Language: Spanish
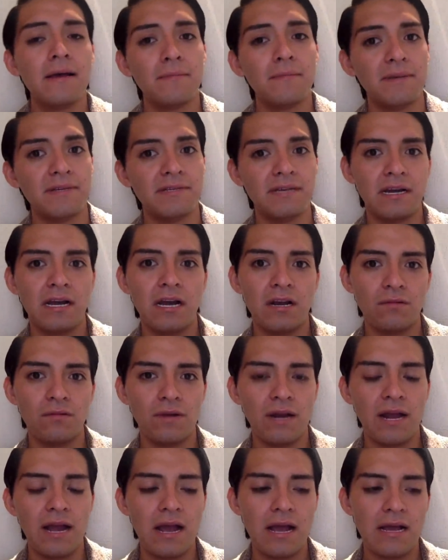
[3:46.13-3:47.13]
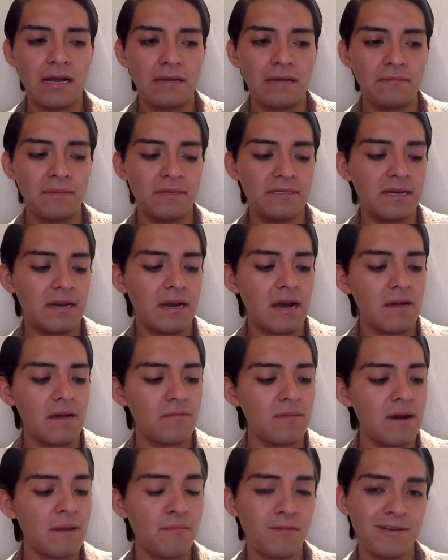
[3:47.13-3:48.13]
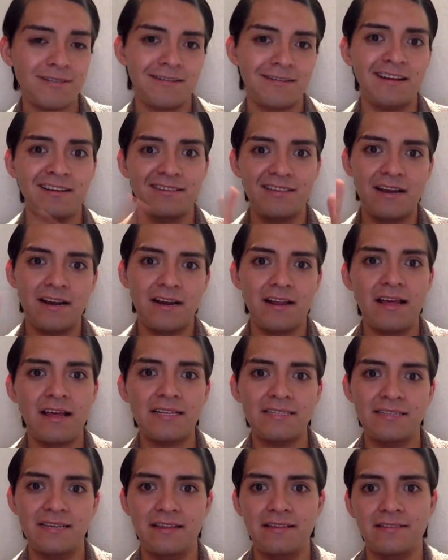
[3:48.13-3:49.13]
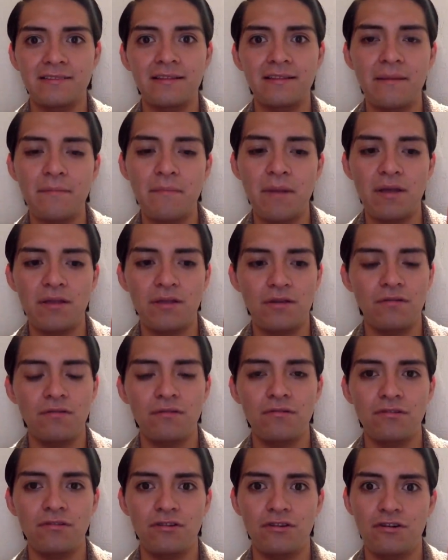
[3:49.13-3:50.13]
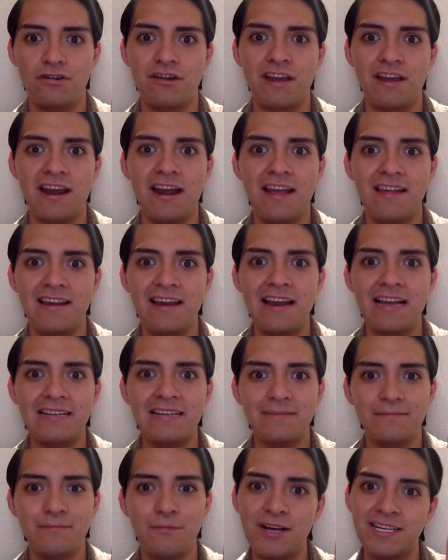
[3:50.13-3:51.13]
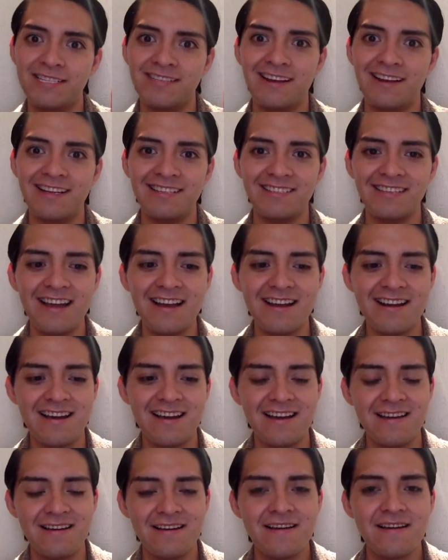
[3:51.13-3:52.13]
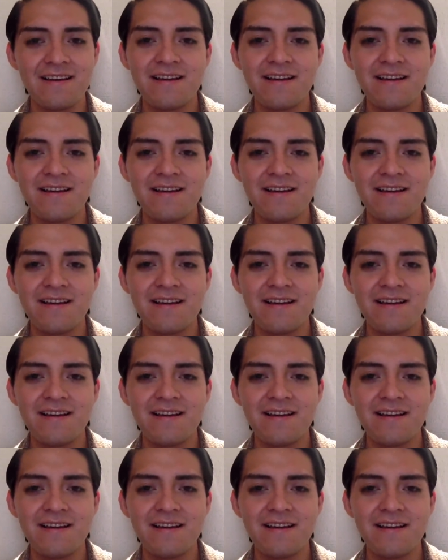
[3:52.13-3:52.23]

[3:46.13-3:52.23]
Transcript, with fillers: me sacan una, me sacan una muestra de sangre así, de este tamaño, yo creo que era de la muestra de sangre,